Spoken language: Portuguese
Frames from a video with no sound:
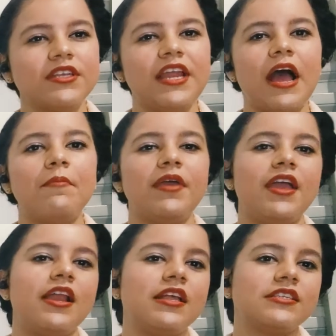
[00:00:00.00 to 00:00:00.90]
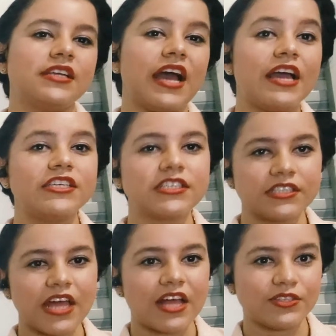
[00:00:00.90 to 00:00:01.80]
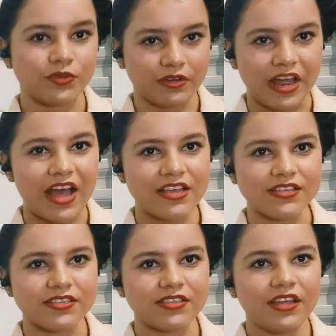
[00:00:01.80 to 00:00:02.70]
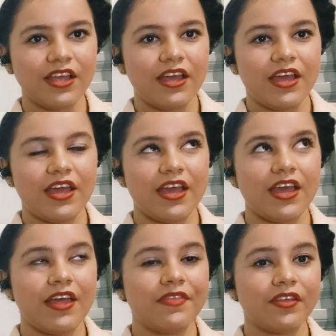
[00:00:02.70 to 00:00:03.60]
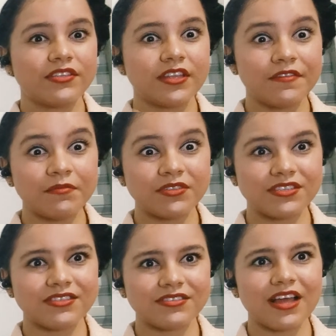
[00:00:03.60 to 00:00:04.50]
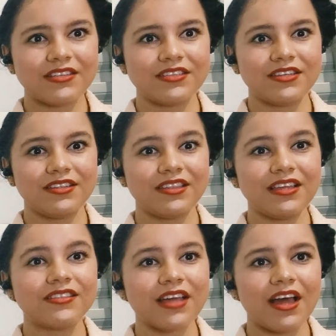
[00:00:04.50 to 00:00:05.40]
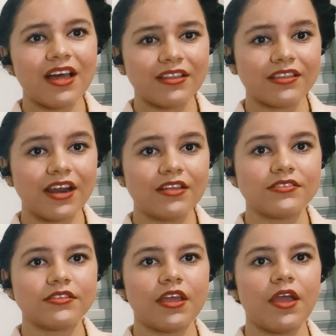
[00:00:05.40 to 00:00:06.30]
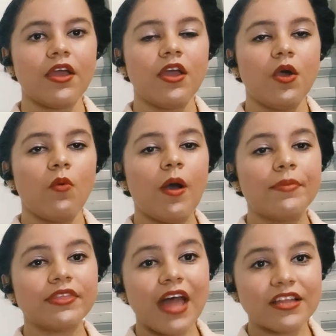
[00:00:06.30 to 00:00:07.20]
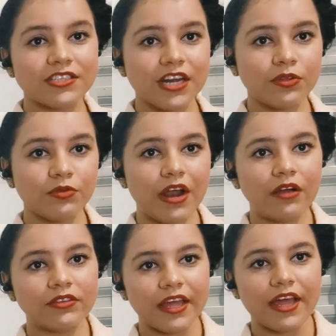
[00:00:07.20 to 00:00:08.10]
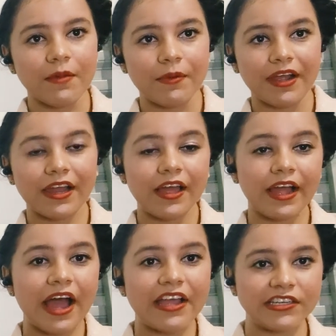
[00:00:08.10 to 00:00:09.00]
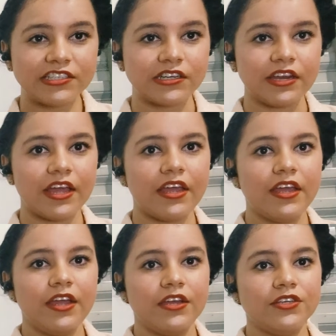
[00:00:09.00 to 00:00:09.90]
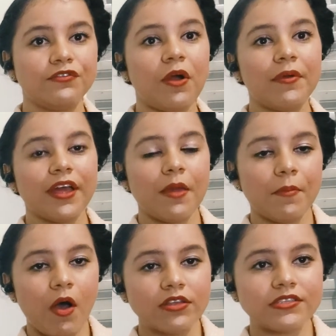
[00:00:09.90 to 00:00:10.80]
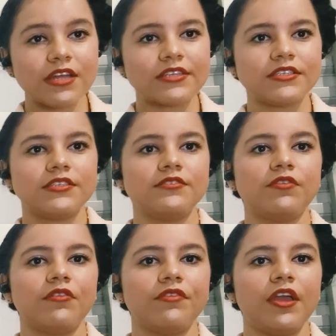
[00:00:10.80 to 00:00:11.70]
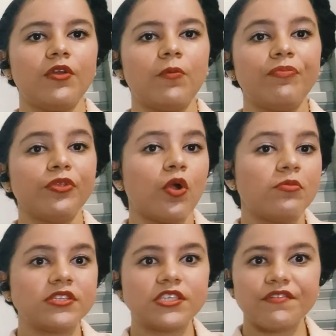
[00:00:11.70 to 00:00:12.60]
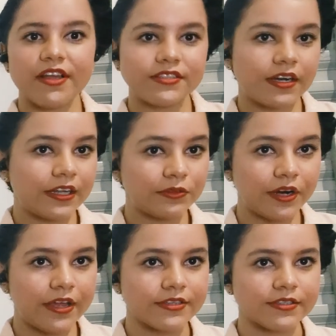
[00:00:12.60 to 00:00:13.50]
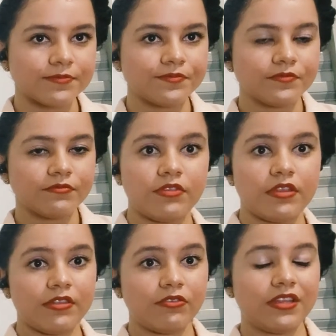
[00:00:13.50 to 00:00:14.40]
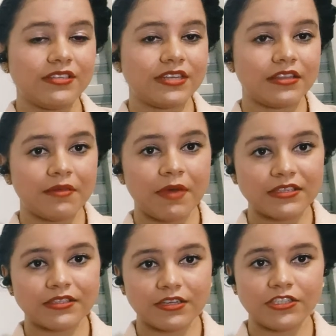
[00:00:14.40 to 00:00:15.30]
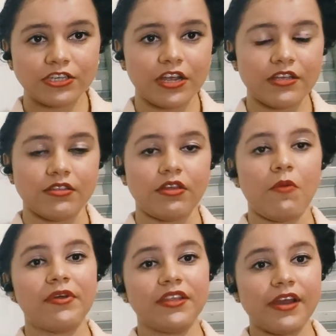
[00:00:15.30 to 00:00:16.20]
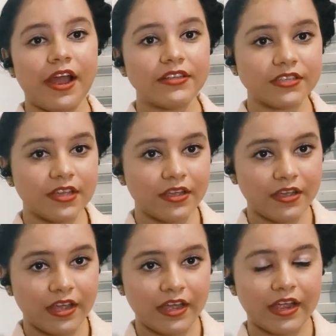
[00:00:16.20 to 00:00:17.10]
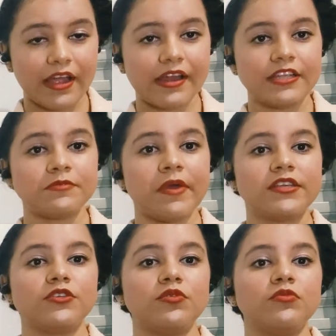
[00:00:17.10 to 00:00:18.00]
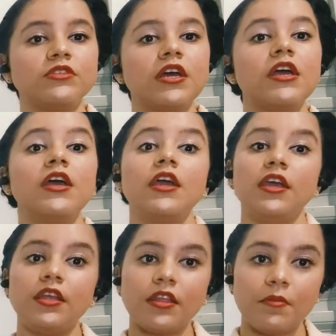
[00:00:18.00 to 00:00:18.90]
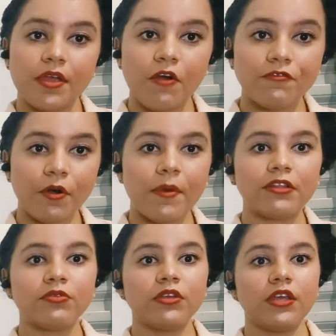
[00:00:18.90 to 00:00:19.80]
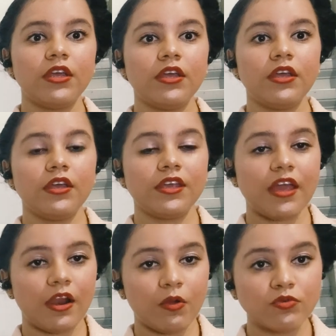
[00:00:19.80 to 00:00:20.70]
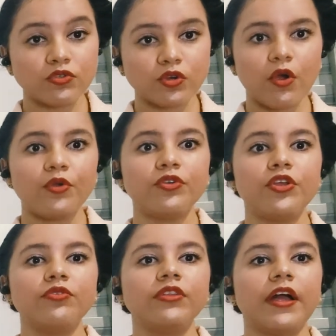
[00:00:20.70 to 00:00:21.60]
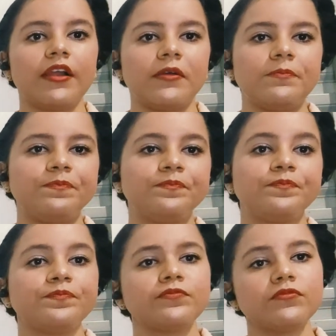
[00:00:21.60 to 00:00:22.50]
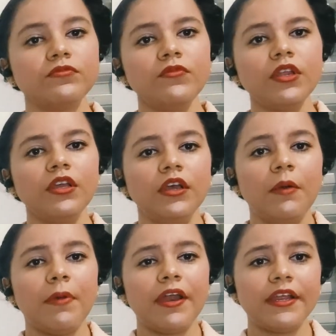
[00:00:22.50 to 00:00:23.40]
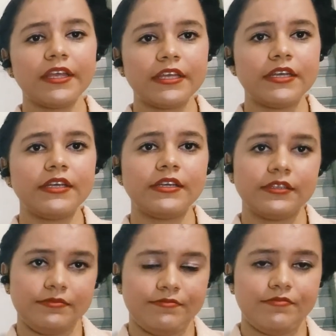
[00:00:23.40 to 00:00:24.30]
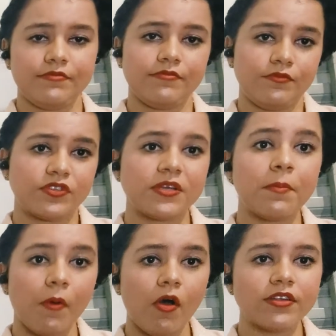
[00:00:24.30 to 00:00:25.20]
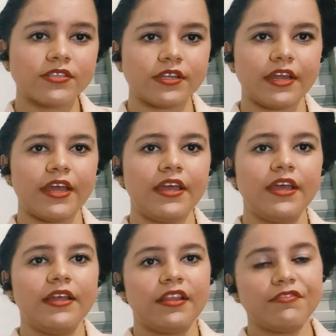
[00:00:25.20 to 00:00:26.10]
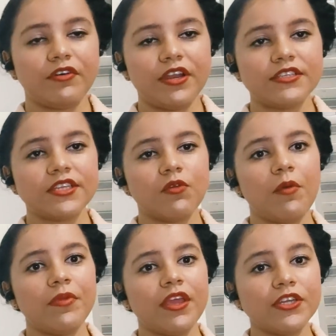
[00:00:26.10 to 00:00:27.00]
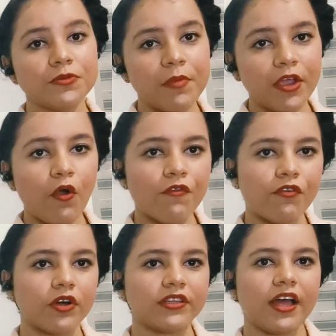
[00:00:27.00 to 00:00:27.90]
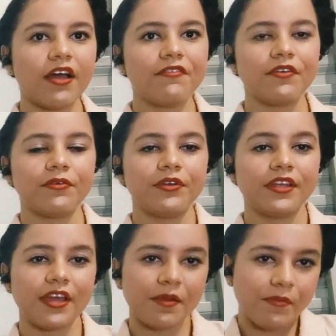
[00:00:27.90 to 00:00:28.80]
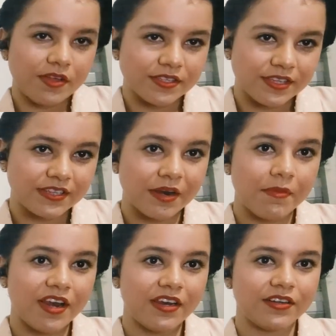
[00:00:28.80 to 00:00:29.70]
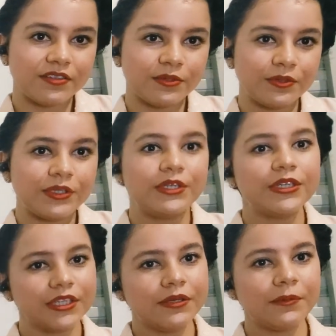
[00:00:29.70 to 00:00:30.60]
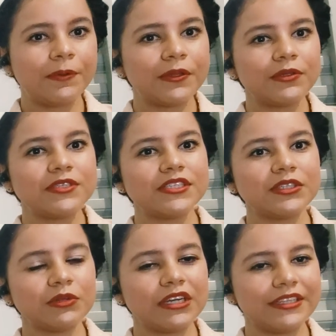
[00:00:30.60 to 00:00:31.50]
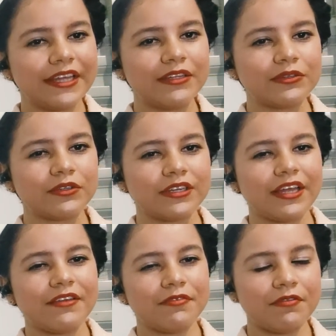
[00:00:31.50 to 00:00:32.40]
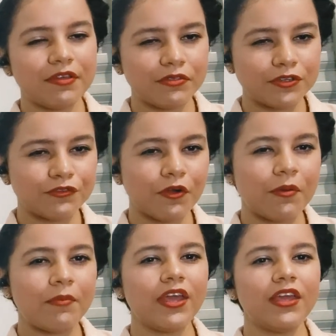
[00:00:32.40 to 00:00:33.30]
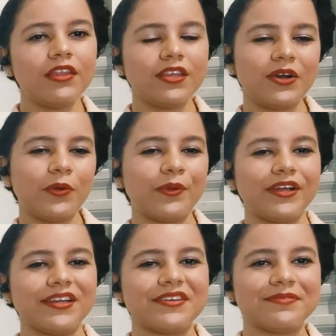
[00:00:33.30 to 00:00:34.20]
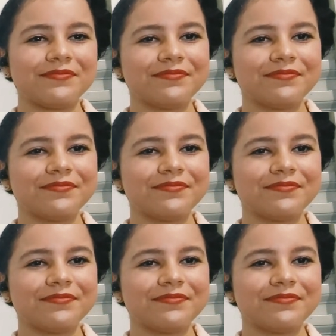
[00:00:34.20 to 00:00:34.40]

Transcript: criar abelhas em caixas racionais, é, nós devemos assim tentar trazer o habitat natural dela para aquela caixa, né? de forma que ela possa estar se desenvolvendo como se estivesse na natureza. Então tem que se ater bastante aí aos materiais que, é, que aquela espécie usa e também ao formato que, que ela constrói o ninho dela. Para que você possa, né, tá fornecendo um ambiente bem confortável que ela possa estar trabalhando e produzindo ali dentro, né, e vivendo de forma bem tranquila.